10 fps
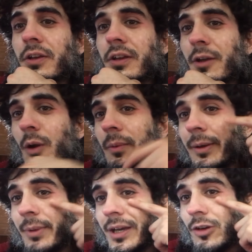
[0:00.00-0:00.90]
E
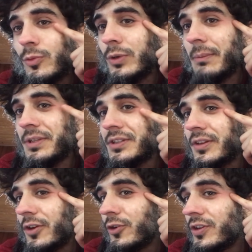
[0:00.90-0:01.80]
igual me, queda como una especie
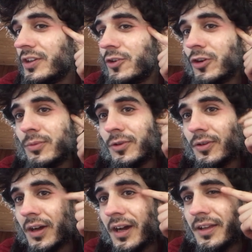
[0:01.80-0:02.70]
de rojito
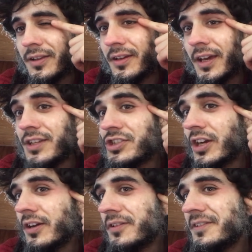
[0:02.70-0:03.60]
como... Ay,
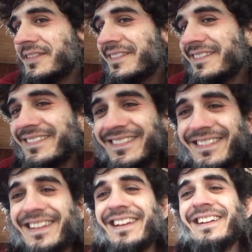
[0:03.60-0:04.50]
geisha.
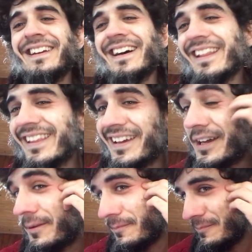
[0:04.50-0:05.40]

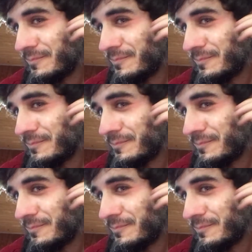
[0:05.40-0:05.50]
Elegancia.